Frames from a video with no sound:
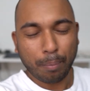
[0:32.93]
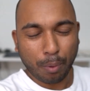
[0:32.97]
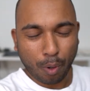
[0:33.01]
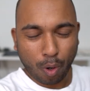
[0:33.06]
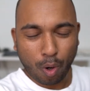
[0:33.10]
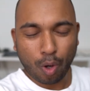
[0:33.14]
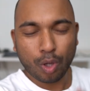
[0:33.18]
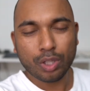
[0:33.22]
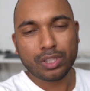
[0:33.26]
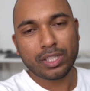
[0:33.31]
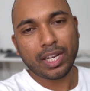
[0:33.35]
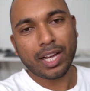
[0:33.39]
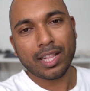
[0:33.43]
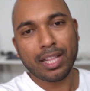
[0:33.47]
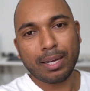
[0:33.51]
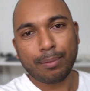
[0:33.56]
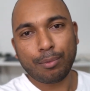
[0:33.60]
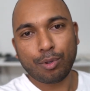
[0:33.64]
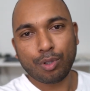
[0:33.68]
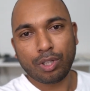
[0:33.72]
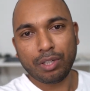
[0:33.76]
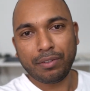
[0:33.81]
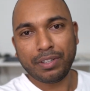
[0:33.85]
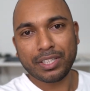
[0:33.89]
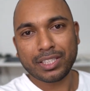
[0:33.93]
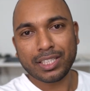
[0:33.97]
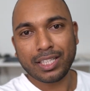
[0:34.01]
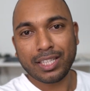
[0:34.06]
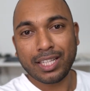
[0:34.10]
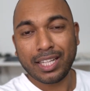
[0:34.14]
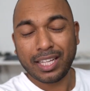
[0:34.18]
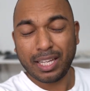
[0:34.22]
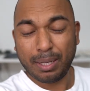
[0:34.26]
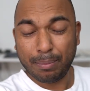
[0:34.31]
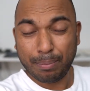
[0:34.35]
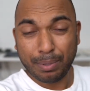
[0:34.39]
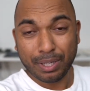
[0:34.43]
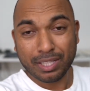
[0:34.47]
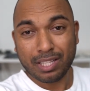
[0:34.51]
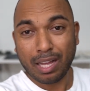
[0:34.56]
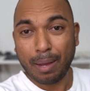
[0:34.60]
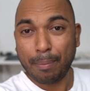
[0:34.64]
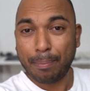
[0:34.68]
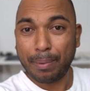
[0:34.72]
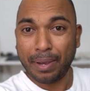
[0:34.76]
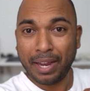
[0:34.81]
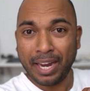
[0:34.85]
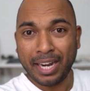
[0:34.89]
बहुत ज़्यादा मोटिवेशन देगी बस
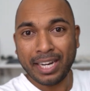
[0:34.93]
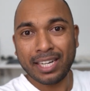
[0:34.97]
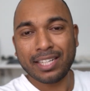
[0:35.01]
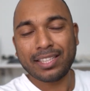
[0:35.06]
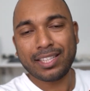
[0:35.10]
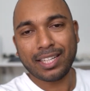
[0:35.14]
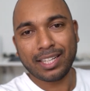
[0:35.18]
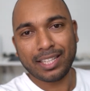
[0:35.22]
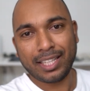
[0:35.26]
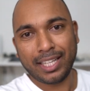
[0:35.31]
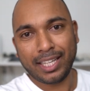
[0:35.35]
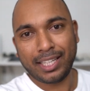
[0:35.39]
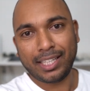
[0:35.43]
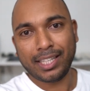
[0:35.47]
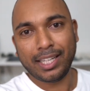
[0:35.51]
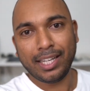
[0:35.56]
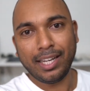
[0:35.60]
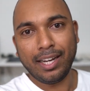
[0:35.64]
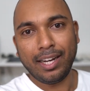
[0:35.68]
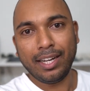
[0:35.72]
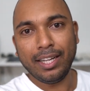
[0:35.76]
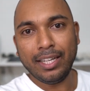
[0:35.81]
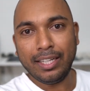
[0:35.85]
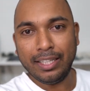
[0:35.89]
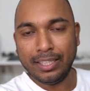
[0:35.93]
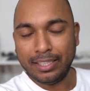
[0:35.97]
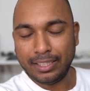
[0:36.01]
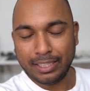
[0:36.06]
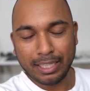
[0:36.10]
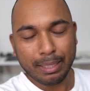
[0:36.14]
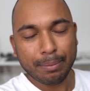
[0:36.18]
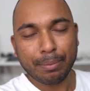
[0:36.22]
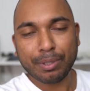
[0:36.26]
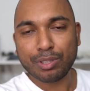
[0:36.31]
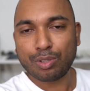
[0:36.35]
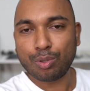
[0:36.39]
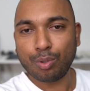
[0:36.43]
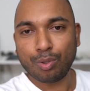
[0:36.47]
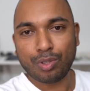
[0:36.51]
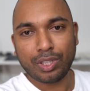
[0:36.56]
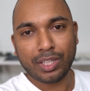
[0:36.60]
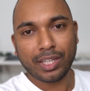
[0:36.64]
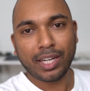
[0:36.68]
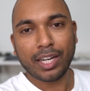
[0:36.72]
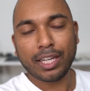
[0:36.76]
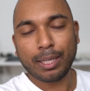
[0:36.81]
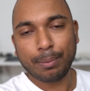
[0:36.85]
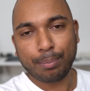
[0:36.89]
आप एंड तक देखिएगा ये मत
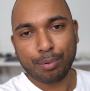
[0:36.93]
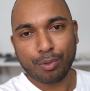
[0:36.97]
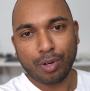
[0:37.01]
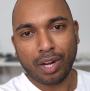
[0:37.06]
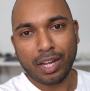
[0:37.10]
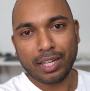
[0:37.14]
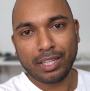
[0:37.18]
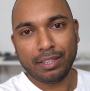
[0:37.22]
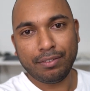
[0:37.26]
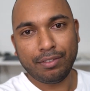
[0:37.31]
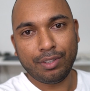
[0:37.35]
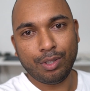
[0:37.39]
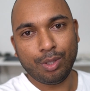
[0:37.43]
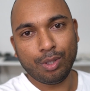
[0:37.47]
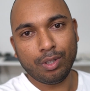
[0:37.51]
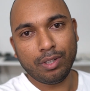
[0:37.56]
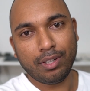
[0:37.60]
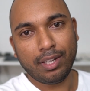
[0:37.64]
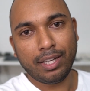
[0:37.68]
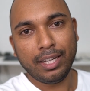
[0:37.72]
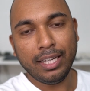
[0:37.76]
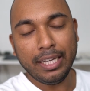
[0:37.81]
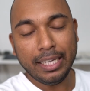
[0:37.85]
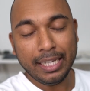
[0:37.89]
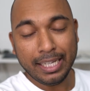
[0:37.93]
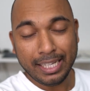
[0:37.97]
सोचिएगा कि पुरानी वीडियो है